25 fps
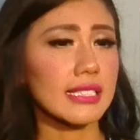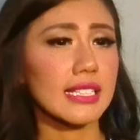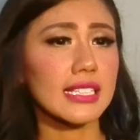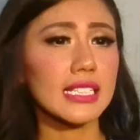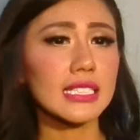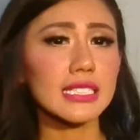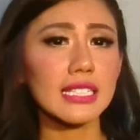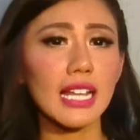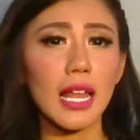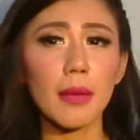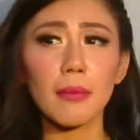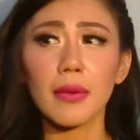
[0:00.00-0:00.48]

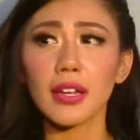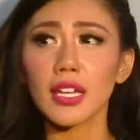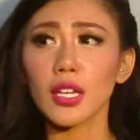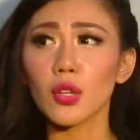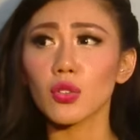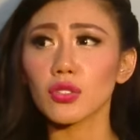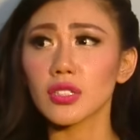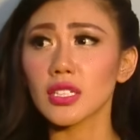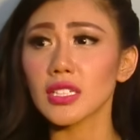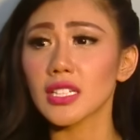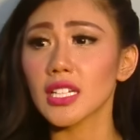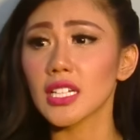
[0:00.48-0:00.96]
Jadi selama
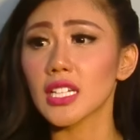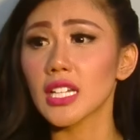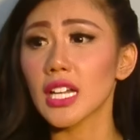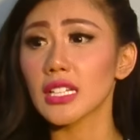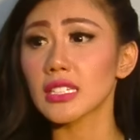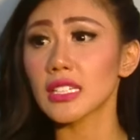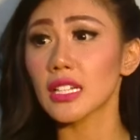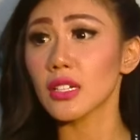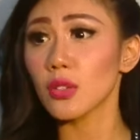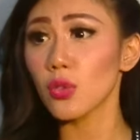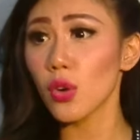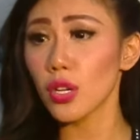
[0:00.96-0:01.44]
ngikutin
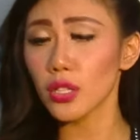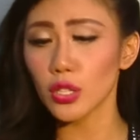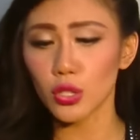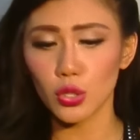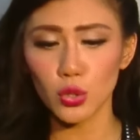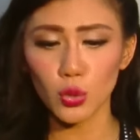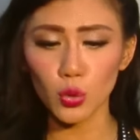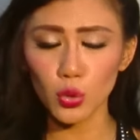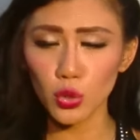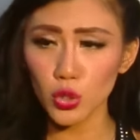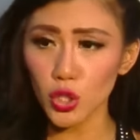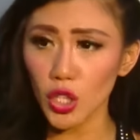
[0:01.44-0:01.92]
kegiatan gue nih,
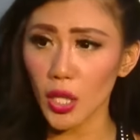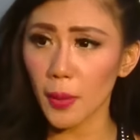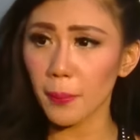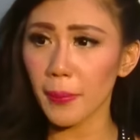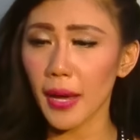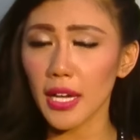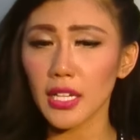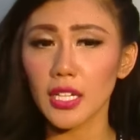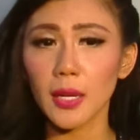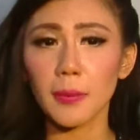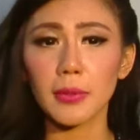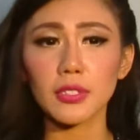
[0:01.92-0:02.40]
syuting
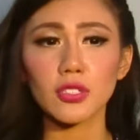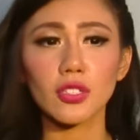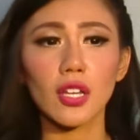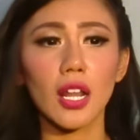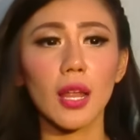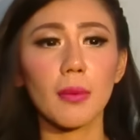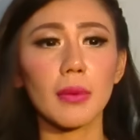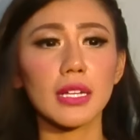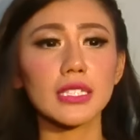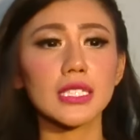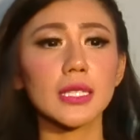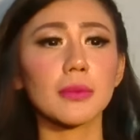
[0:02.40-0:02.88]
pagi apa
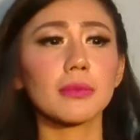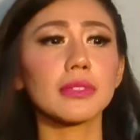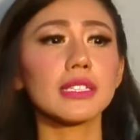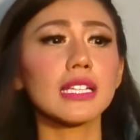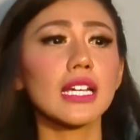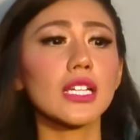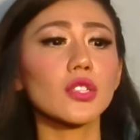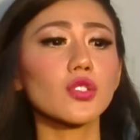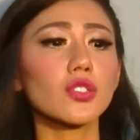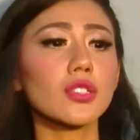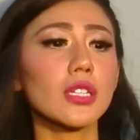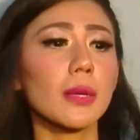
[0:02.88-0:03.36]
segala macam,
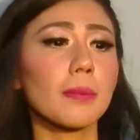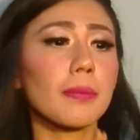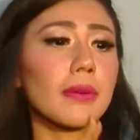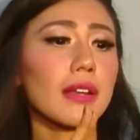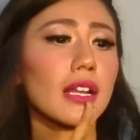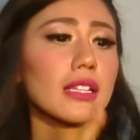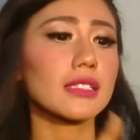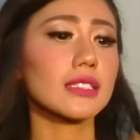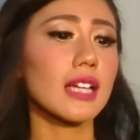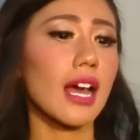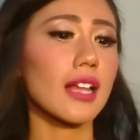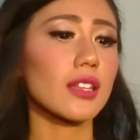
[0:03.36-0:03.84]
dia itu udah
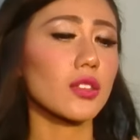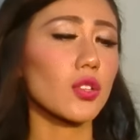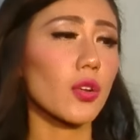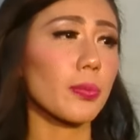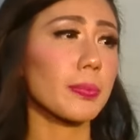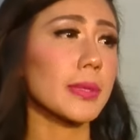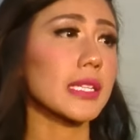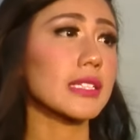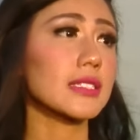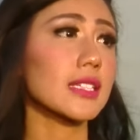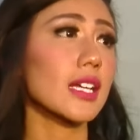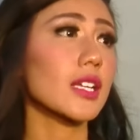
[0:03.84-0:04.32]
pernah jatuh
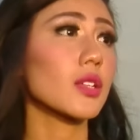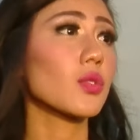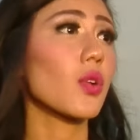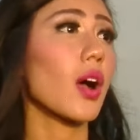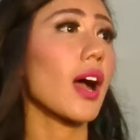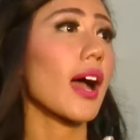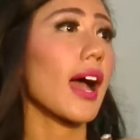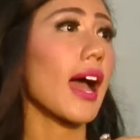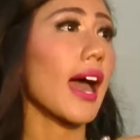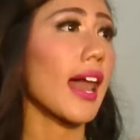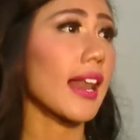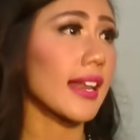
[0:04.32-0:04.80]
pingsan
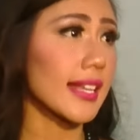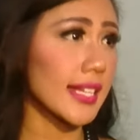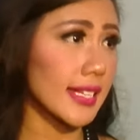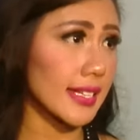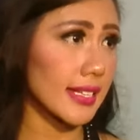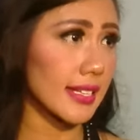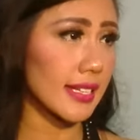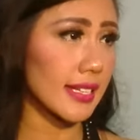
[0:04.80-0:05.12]
dua kali.